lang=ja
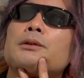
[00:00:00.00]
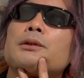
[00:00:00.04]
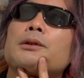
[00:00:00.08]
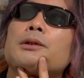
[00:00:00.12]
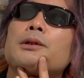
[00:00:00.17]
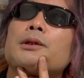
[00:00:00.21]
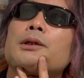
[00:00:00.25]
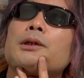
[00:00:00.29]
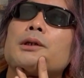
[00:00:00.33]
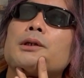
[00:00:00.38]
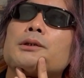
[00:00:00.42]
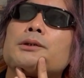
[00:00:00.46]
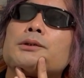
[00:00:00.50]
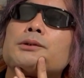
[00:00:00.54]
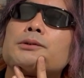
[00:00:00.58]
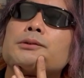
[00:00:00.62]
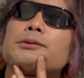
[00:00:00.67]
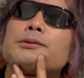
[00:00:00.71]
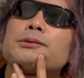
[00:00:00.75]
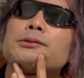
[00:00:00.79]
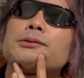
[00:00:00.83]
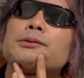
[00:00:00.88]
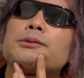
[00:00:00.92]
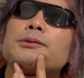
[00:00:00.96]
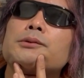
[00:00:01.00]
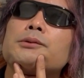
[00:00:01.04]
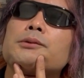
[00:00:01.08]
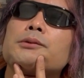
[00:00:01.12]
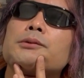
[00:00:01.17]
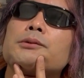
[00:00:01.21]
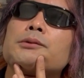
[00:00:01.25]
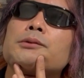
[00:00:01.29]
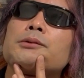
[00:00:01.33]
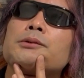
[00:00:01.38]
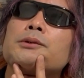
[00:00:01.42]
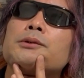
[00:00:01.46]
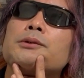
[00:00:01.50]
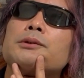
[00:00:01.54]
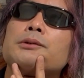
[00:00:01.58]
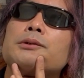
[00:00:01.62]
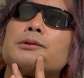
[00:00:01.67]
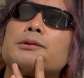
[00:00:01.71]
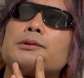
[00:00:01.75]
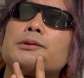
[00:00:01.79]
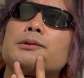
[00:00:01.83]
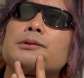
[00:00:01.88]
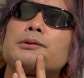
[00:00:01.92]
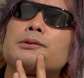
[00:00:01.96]
から、そういうこと
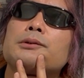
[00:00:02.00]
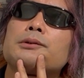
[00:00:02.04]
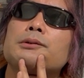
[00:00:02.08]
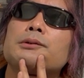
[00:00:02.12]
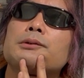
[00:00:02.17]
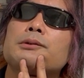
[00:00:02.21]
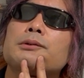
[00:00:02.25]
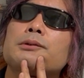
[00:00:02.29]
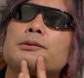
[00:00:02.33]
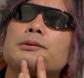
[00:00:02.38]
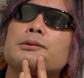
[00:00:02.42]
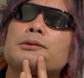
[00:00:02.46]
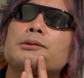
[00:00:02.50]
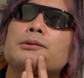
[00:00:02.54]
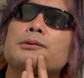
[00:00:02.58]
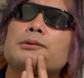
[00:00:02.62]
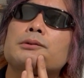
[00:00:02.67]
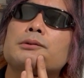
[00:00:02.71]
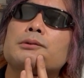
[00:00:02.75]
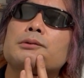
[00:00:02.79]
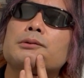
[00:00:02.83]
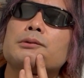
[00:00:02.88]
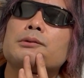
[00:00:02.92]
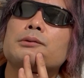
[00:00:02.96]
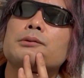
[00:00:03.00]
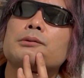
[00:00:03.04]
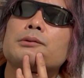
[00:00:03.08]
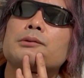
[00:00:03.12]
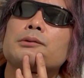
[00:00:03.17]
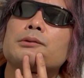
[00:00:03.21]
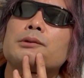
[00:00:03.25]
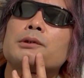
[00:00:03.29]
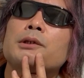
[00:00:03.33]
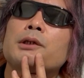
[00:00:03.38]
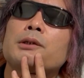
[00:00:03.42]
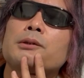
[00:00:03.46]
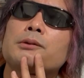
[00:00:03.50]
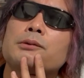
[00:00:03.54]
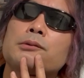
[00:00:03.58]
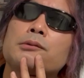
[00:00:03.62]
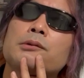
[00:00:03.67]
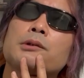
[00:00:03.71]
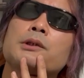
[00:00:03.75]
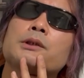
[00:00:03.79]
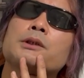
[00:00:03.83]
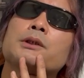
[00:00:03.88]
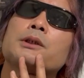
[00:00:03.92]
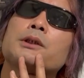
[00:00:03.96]
をやる
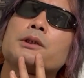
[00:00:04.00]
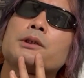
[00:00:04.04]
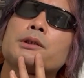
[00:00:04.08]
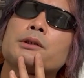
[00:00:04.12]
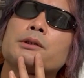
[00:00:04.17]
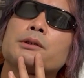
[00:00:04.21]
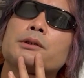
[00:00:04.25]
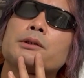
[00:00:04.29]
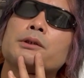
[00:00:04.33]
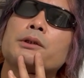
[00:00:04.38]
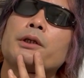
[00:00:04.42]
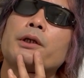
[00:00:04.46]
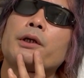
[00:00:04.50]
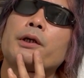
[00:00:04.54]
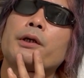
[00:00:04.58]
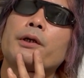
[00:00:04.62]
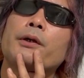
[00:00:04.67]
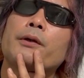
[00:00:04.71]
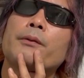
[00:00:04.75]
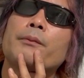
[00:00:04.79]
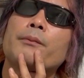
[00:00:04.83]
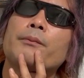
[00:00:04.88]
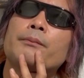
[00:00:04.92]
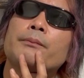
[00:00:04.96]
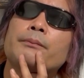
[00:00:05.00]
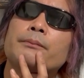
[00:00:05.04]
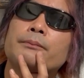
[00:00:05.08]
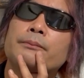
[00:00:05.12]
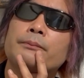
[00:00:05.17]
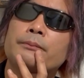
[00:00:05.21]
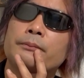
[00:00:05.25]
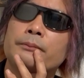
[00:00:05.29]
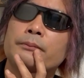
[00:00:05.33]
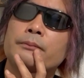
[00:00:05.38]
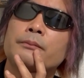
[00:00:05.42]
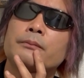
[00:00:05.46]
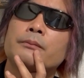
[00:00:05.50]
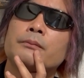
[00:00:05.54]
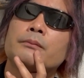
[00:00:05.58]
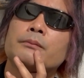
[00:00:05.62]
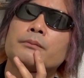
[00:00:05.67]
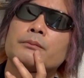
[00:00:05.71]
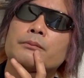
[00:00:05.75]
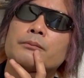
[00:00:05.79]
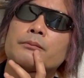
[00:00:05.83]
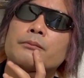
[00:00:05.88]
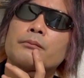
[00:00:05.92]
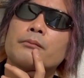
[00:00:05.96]
のが好きですね。う
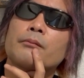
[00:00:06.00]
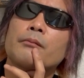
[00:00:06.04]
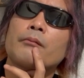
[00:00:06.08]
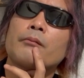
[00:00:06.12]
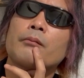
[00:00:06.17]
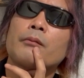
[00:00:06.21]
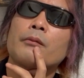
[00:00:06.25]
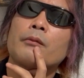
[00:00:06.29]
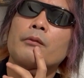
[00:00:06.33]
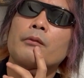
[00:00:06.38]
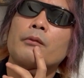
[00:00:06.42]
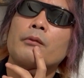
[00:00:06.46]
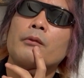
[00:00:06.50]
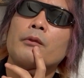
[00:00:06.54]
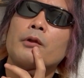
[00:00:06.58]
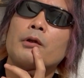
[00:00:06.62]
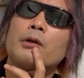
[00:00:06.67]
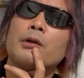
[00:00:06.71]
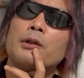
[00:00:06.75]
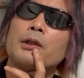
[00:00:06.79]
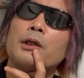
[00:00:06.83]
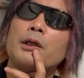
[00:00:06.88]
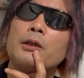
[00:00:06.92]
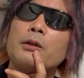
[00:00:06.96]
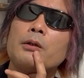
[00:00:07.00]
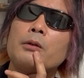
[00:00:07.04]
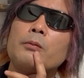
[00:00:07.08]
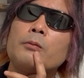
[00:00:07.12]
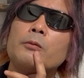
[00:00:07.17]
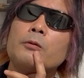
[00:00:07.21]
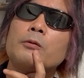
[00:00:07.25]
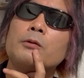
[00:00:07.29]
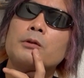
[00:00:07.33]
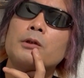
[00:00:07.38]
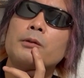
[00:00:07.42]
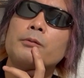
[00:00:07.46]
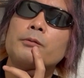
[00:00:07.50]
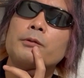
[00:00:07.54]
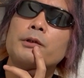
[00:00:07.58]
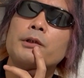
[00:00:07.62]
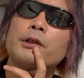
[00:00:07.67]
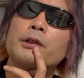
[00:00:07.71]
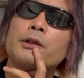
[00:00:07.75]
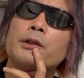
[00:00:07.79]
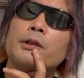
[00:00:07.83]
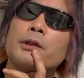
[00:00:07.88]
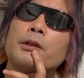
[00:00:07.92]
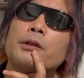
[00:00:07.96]
ん。何でもグラムに
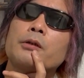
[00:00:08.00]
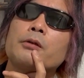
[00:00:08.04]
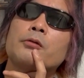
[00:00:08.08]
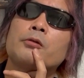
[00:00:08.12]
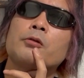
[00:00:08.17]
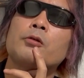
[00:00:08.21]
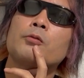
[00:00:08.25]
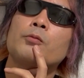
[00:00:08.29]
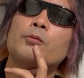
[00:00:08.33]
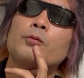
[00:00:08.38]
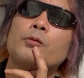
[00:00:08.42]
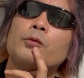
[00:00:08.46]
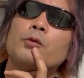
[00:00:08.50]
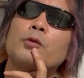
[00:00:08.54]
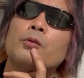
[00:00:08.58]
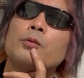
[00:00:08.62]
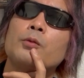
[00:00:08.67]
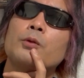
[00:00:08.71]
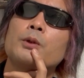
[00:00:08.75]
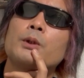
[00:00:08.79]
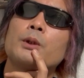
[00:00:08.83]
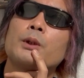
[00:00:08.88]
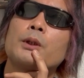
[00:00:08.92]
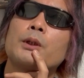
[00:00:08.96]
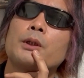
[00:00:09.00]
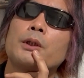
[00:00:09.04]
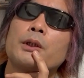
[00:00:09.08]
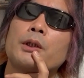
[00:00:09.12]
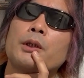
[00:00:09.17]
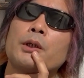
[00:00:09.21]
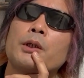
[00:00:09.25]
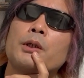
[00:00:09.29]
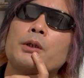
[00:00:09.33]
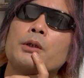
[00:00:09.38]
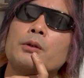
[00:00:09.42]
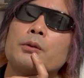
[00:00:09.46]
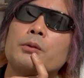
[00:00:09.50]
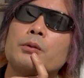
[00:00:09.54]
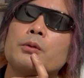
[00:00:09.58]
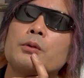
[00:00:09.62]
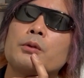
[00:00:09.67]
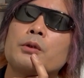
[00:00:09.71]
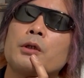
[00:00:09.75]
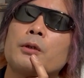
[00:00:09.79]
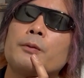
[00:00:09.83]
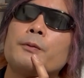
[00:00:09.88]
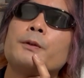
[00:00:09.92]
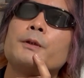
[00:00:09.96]
はできると思っていろいろ
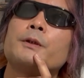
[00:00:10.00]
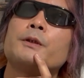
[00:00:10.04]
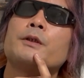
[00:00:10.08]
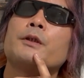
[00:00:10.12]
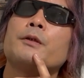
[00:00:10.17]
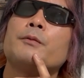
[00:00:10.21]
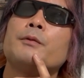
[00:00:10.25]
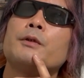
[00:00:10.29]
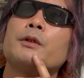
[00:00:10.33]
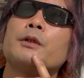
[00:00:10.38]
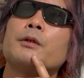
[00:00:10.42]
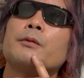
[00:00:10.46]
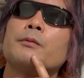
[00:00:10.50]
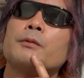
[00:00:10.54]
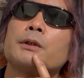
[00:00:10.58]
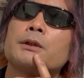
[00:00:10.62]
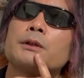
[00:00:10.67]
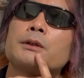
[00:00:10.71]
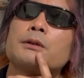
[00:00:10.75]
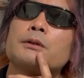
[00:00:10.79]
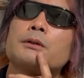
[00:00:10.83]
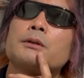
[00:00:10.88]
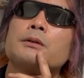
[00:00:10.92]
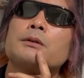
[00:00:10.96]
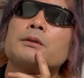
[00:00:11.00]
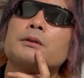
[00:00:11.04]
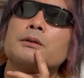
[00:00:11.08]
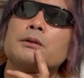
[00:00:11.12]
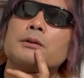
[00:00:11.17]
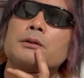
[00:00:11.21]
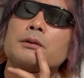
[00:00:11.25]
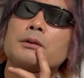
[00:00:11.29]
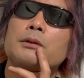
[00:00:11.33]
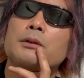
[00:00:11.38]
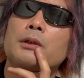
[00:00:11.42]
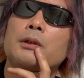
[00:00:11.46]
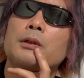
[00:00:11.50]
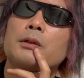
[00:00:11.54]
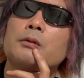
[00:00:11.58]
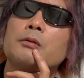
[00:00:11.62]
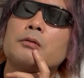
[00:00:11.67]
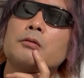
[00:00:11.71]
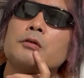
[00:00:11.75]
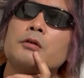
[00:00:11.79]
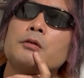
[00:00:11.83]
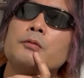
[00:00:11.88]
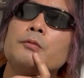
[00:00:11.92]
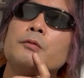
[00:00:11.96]
試してみてます。あ
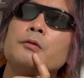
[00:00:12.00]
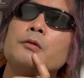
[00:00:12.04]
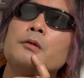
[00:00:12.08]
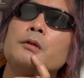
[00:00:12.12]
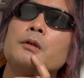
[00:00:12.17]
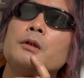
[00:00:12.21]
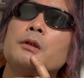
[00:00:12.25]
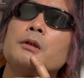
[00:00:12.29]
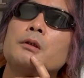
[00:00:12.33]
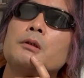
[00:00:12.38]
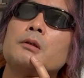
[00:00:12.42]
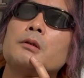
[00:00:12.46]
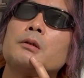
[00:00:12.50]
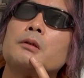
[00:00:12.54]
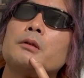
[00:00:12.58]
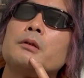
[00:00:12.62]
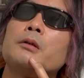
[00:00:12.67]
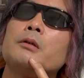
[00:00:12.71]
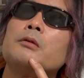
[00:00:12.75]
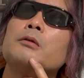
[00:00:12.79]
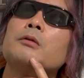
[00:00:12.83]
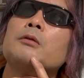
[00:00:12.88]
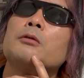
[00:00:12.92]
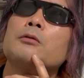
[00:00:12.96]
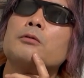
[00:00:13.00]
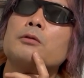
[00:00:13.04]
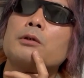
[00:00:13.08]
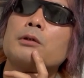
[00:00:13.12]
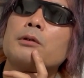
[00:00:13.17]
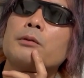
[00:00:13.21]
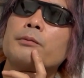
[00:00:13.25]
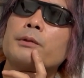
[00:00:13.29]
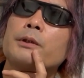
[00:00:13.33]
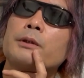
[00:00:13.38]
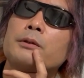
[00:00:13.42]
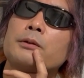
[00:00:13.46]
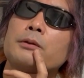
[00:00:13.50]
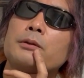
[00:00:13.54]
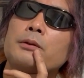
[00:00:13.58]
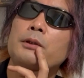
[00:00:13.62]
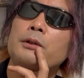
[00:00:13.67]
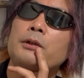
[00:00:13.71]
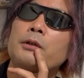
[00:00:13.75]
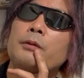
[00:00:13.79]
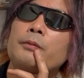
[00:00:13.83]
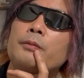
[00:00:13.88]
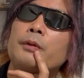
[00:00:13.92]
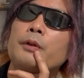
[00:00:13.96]
と自分がやってるのは別
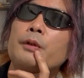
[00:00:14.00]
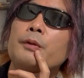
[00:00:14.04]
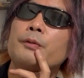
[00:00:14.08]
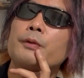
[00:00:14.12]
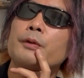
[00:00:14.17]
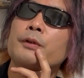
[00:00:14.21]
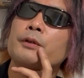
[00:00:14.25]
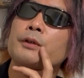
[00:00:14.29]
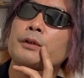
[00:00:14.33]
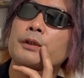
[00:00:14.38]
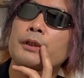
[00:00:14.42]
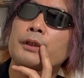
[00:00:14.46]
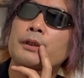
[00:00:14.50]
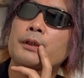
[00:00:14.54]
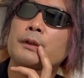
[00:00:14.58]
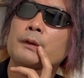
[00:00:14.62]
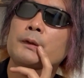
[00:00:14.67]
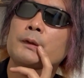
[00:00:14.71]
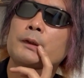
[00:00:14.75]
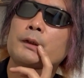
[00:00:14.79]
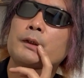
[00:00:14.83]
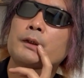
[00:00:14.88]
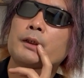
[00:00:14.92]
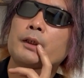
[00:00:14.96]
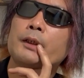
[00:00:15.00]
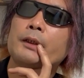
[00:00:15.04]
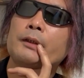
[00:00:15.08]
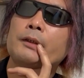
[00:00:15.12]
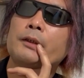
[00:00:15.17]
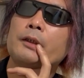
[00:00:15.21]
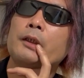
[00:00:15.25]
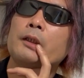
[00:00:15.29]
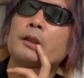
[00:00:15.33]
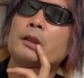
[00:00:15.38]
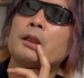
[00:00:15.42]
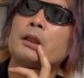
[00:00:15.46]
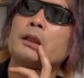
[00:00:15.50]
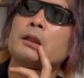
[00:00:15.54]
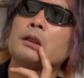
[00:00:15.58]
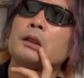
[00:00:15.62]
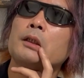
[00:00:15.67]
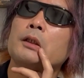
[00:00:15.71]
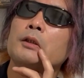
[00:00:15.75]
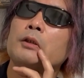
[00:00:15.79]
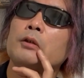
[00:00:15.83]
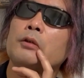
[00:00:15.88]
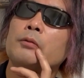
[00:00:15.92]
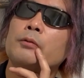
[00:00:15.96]
リバイバルではなくて最先端
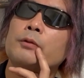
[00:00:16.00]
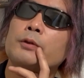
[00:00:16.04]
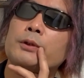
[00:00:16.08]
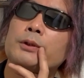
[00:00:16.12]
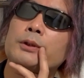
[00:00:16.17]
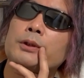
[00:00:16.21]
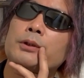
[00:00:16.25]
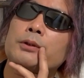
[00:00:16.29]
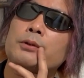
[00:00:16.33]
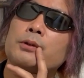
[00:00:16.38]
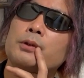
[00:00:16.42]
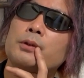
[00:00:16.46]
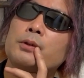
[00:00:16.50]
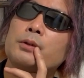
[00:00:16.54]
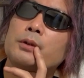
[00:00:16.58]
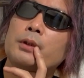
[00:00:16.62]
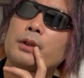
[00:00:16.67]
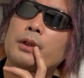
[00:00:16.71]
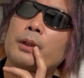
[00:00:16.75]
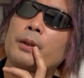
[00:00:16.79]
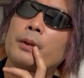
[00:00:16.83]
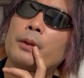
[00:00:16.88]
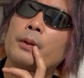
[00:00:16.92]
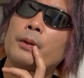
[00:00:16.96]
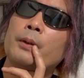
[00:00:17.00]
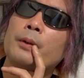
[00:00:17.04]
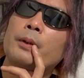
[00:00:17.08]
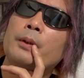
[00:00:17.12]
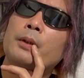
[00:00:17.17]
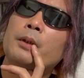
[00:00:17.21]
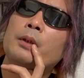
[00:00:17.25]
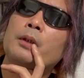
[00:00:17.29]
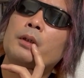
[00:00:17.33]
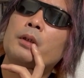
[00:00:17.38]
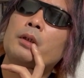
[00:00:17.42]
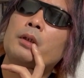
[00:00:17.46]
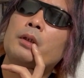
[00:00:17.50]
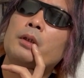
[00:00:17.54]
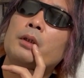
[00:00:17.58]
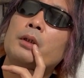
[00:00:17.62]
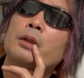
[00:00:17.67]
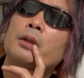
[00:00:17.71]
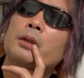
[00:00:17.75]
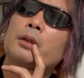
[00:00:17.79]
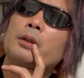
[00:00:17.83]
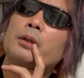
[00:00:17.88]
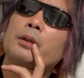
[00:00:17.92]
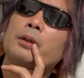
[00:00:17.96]
だと思ってるので、
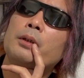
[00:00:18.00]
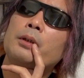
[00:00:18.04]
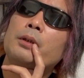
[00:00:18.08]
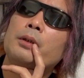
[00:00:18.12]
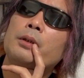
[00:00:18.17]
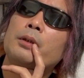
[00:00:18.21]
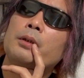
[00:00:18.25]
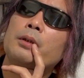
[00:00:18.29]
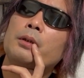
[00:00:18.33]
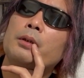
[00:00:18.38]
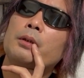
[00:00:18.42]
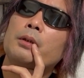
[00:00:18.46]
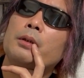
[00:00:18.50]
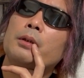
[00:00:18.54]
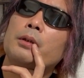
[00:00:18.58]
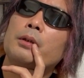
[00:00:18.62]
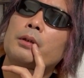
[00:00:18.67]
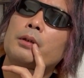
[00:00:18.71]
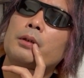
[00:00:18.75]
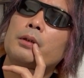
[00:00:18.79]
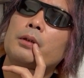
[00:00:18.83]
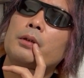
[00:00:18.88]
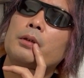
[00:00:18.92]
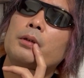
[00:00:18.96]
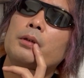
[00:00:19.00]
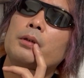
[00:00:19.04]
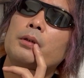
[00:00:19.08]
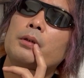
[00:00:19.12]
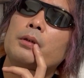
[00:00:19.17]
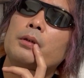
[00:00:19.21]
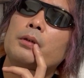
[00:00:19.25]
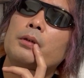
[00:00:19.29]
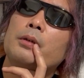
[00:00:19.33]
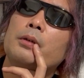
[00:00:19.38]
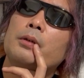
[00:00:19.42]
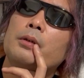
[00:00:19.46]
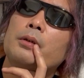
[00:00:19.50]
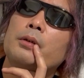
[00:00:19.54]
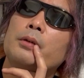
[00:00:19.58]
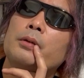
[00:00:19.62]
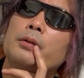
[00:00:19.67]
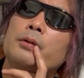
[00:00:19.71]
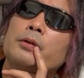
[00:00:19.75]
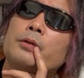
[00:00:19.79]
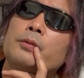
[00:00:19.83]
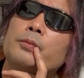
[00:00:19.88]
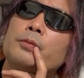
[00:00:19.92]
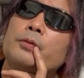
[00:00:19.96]

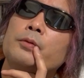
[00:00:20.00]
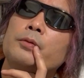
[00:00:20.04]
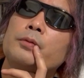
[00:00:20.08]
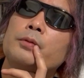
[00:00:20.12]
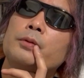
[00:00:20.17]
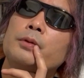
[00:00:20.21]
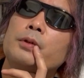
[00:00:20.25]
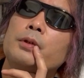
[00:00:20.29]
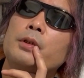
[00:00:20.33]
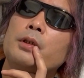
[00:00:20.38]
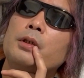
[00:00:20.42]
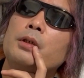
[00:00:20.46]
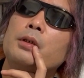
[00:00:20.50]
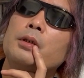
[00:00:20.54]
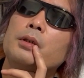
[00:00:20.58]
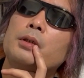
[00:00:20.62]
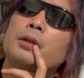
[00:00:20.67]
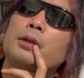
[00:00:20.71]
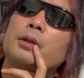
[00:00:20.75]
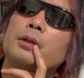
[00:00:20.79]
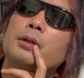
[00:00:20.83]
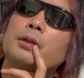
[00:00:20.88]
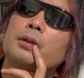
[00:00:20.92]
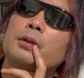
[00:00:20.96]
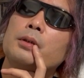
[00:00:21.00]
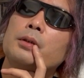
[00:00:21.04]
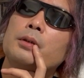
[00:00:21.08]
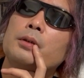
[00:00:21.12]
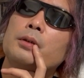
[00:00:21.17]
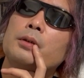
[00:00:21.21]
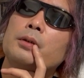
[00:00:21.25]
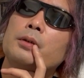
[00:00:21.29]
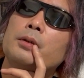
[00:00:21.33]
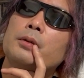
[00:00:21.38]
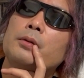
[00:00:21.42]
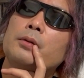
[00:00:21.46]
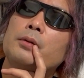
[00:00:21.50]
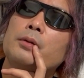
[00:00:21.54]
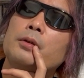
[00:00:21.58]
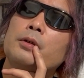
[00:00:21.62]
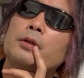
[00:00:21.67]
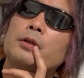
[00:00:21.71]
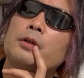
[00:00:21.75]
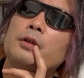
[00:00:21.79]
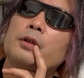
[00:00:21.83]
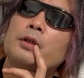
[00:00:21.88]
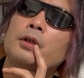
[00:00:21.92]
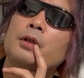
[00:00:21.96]
えー、自分が
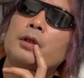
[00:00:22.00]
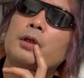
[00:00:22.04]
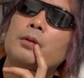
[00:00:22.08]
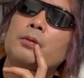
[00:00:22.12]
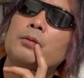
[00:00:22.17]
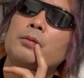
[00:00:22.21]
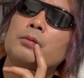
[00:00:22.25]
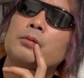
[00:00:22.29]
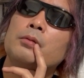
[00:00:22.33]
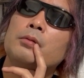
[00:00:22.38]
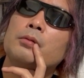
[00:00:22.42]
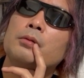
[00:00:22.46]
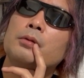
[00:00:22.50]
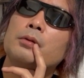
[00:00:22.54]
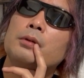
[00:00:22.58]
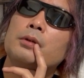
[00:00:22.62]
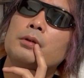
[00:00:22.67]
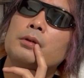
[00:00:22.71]
過去の